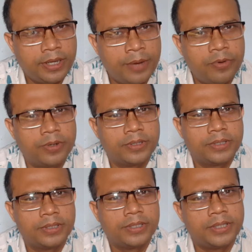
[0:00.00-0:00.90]
এবং
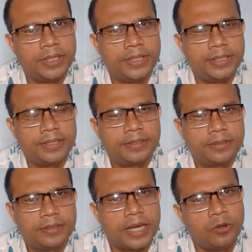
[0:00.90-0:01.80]
তিনি
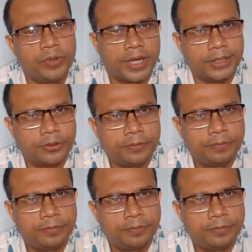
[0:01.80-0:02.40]
কেন বিখ্যাত